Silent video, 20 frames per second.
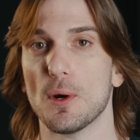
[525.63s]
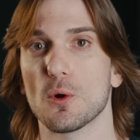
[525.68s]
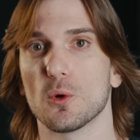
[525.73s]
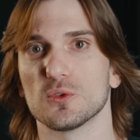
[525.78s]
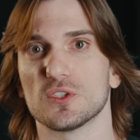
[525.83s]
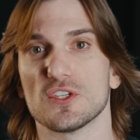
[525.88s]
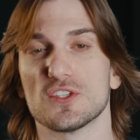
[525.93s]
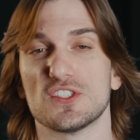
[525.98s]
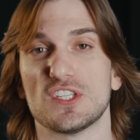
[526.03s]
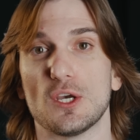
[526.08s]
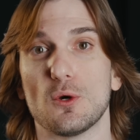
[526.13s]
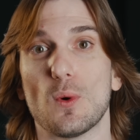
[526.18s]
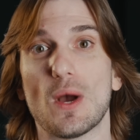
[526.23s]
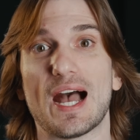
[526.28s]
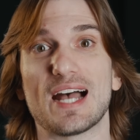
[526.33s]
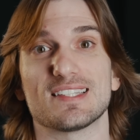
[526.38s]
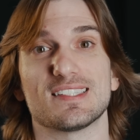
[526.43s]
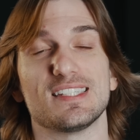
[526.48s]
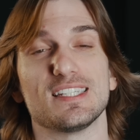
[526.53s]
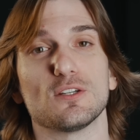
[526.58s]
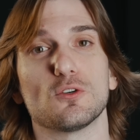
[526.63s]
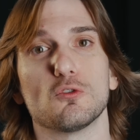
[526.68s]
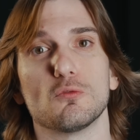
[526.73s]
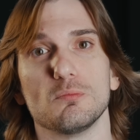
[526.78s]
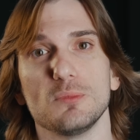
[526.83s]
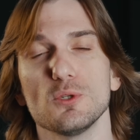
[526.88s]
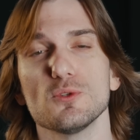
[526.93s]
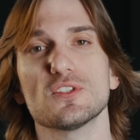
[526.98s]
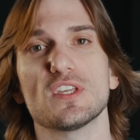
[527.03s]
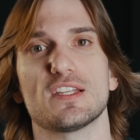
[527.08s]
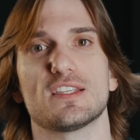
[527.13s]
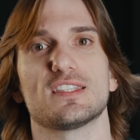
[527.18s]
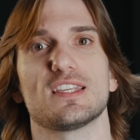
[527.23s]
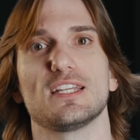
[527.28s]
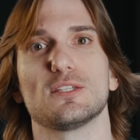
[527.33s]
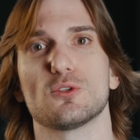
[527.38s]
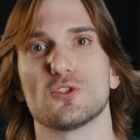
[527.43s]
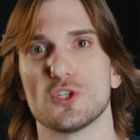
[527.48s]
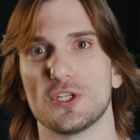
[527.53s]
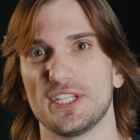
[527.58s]
aconteceu há
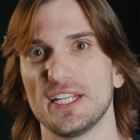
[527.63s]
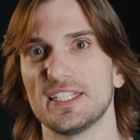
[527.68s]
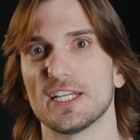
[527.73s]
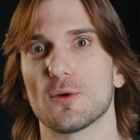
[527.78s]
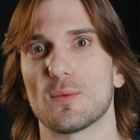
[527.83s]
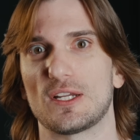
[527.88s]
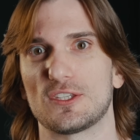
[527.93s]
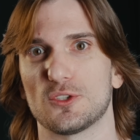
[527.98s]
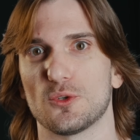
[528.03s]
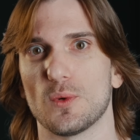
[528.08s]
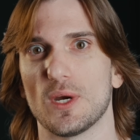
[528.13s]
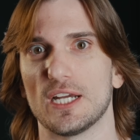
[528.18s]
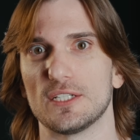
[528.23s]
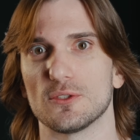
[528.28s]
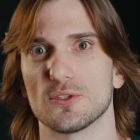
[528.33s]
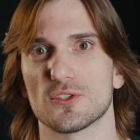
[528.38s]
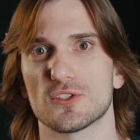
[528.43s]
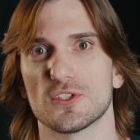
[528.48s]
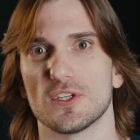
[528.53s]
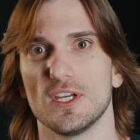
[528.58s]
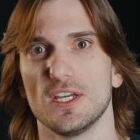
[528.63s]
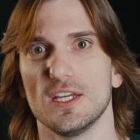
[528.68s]
5.784 anos.